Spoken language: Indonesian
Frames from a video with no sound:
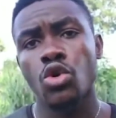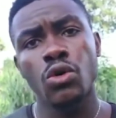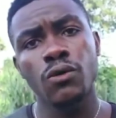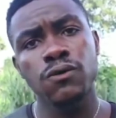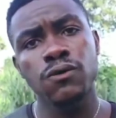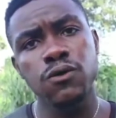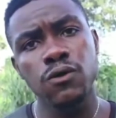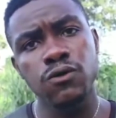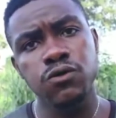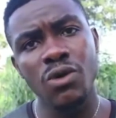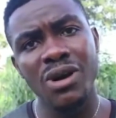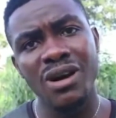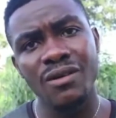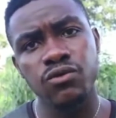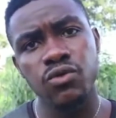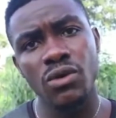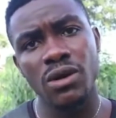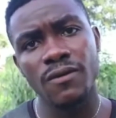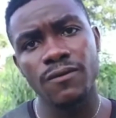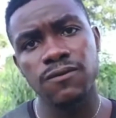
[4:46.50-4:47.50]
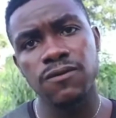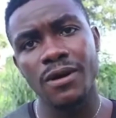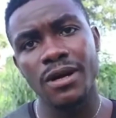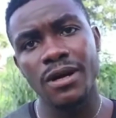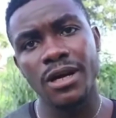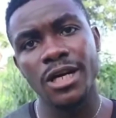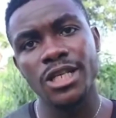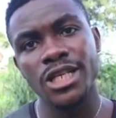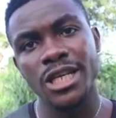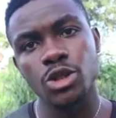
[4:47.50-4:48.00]
Dari 52,2%
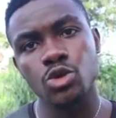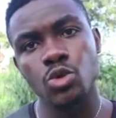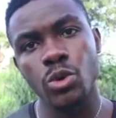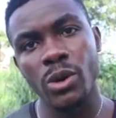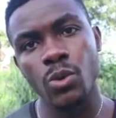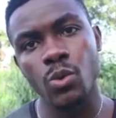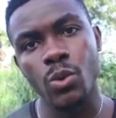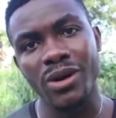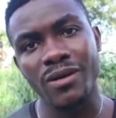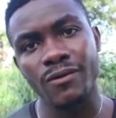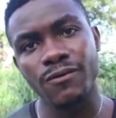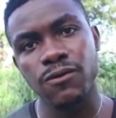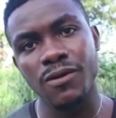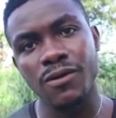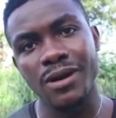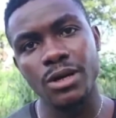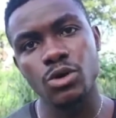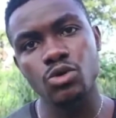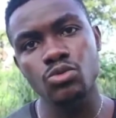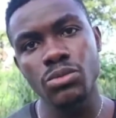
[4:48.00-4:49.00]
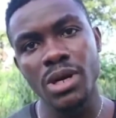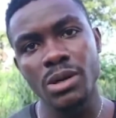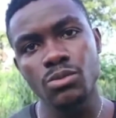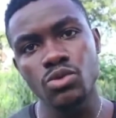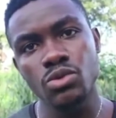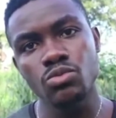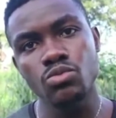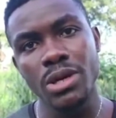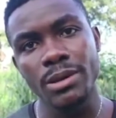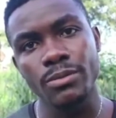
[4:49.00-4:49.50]
itu,
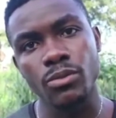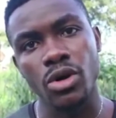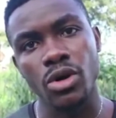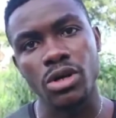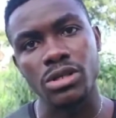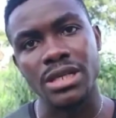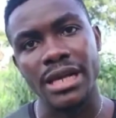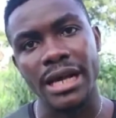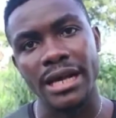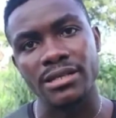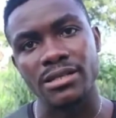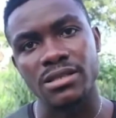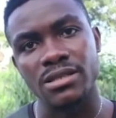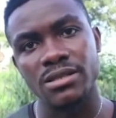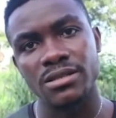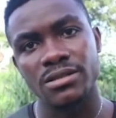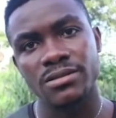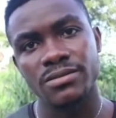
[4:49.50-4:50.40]
sebanyak 14%